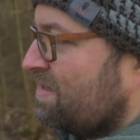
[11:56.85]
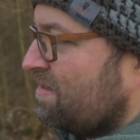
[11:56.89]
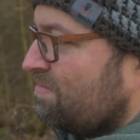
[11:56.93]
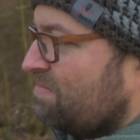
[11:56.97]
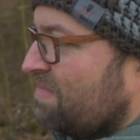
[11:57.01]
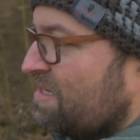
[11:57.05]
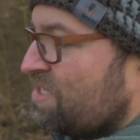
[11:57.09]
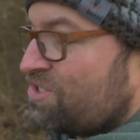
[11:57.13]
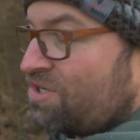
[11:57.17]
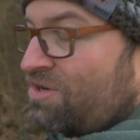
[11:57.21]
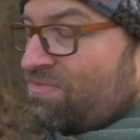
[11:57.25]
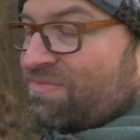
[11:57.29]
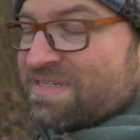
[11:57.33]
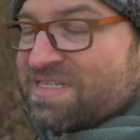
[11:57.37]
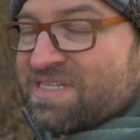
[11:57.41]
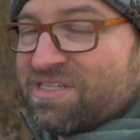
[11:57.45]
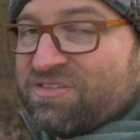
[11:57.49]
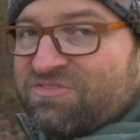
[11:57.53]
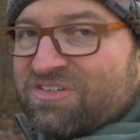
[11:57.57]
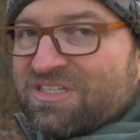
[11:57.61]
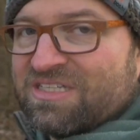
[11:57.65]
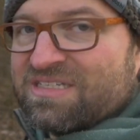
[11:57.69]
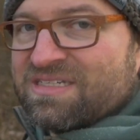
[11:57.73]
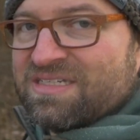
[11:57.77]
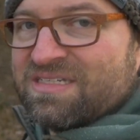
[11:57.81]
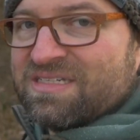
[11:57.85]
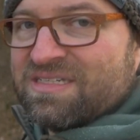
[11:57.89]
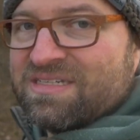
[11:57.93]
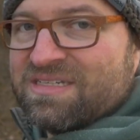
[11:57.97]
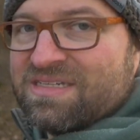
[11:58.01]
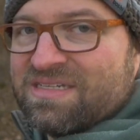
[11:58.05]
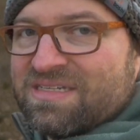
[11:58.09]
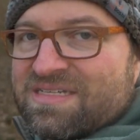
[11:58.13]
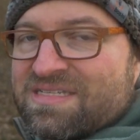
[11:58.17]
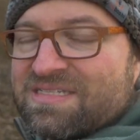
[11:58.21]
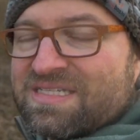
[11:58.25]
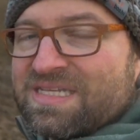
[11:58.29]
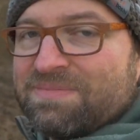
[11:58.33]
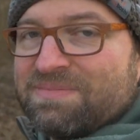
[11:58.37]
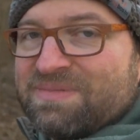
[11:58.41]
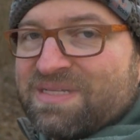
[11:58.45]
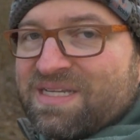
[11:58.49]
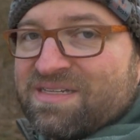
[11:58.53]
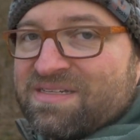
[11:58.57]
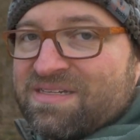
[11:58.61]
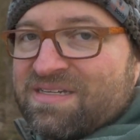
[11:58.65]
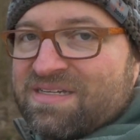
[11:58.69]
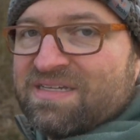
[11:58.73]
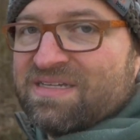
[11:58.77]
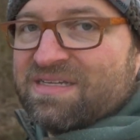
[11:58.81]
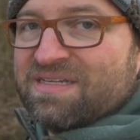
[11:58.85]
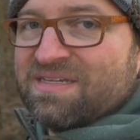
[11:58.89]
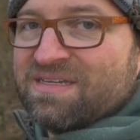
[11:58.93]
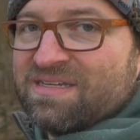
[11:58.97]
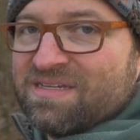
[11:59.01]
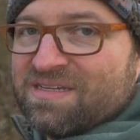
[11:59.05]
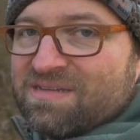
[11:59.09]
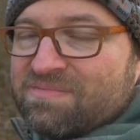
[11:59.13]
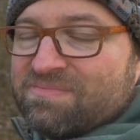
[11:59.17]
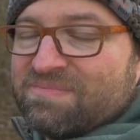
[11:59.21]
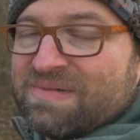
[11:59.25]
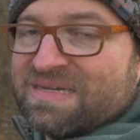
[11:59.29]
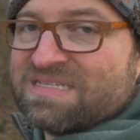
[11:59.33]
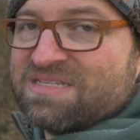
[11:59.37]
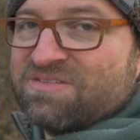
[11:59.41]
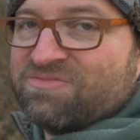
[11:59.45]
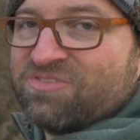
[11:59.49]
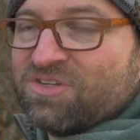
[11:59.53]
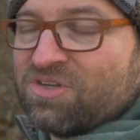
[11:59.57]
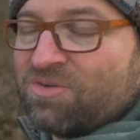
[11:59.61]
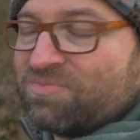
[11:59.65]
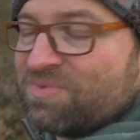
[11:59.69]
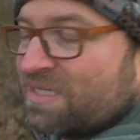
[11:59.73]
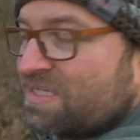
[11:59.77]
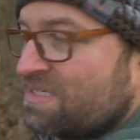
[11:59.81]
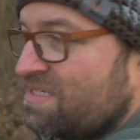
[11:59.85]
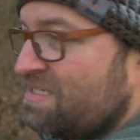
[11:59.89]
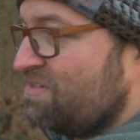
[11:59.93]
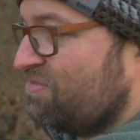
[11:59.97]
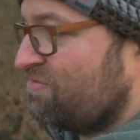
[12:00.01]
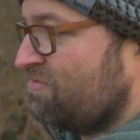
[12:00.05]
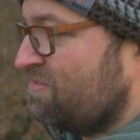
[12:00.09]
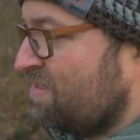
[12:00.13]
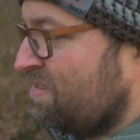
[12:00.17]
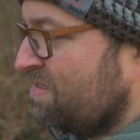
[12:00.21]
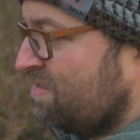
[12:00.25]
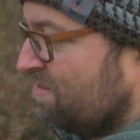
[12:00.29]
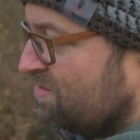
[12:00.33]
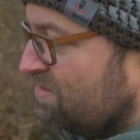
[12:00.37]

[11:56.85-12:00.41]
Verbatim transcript: Mal schauen, was ich finde. Es gibt ja Massen von Objektiven.